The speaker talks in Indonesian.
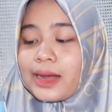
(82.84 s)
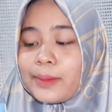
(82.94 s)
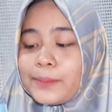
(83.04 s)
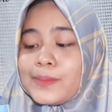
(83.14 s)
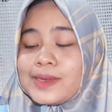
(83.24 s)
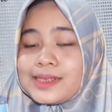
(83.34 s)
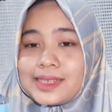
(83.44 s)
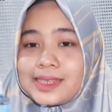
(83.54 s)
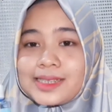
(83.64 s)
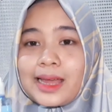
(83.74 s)

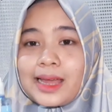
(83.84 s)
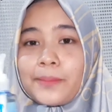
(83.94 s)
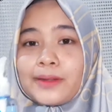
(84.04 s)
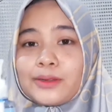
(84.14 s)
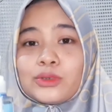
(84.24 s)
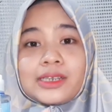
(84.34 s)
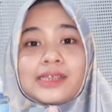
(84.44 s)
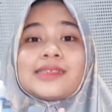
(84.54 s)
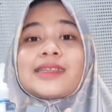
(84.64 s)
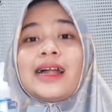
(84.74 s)
pembersih sama
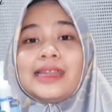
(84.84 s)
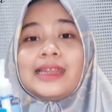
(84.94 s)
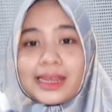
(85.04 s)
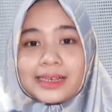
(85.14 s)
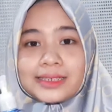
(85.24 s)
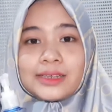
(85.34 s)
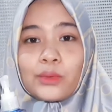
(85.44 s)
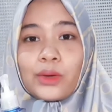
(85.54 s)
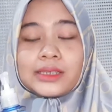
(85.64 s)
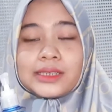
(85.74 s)
tunernya sekalian jadi
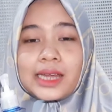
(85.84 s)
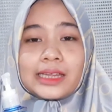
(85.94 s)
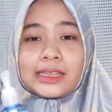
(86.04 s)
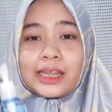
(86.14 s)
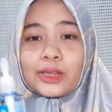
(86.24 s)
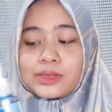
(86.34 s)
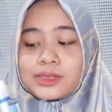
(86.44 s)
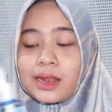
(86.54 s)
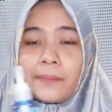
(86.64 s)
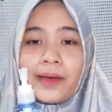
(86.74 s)
wajah kita itu
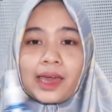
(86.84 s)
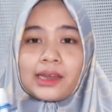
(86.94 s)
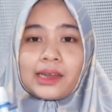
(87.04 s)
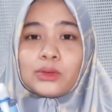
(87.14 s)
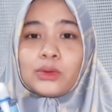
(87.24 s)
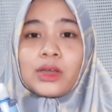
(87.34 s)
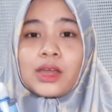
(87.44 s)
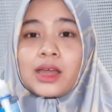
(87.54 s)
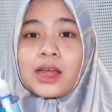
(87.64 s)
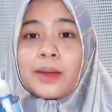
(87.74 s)
setelah pakai ini tuh
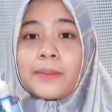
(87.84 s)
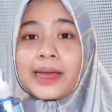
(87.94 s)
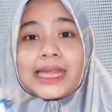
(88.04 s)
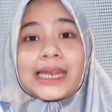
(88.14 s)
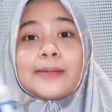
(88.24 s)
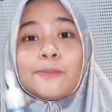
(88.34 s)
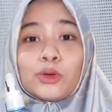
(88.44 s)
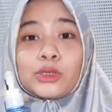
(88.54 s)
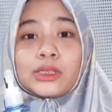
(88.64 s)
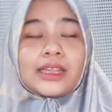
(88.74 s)
makin
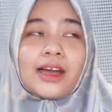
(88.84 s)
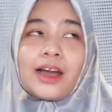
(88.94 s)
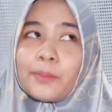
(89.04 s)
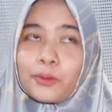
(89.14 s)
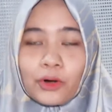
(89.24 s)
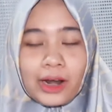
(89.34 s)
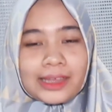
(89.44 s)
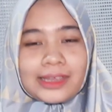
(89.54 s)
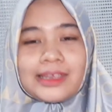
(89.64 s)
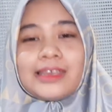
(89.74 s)
lembut kita nggak perlu
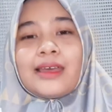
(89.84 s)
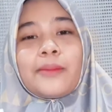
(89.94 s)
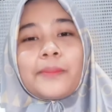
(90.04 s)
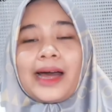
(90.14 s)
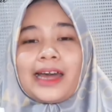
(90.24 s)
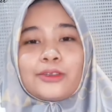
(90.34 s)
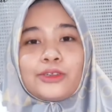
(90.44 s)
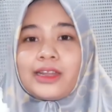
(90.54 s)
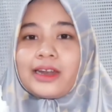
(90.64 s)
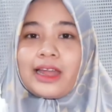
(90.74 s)
lagi pakai
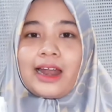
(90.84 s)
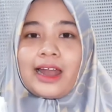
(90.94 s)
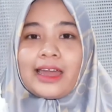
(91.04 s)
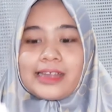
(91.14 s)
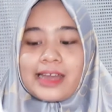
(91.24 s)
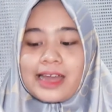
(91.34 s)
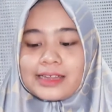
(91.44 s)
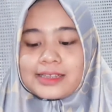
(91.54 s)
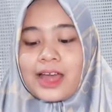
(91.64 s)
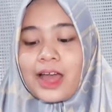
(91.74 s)
toner yang lain
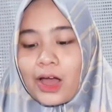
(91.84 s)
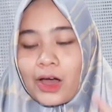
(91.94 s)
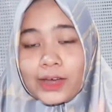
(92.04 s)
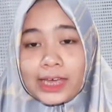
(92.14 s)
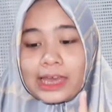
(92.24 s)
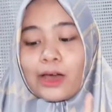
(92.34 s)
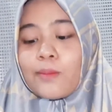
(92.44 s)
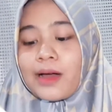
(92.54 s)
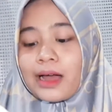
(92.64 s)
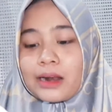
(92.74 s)
guys oke aku
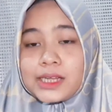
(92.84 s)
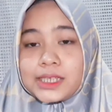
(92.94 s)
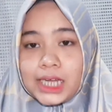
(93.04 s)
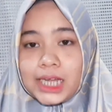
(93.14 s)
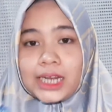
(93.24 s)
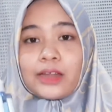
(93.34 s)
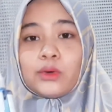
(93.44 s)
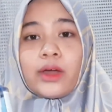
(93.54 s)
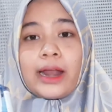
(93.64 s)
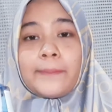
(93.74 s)
bakal bacain
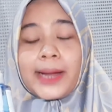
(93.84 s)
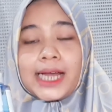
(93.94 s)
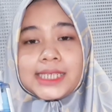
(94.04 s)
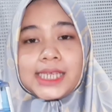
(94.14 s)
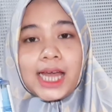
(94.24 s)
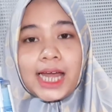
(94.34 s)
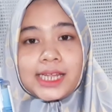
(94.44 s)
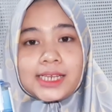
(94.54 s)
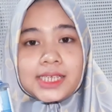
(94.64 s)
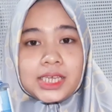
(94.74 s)
kandungan apa aja yang ada
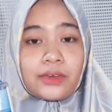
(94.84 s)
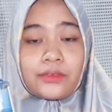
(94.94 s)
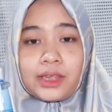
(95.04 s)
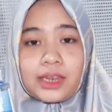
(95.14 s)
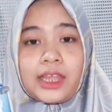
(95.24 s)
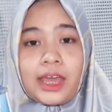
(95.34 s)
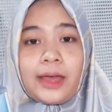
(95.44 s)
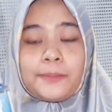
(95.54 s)
di shavi ini ya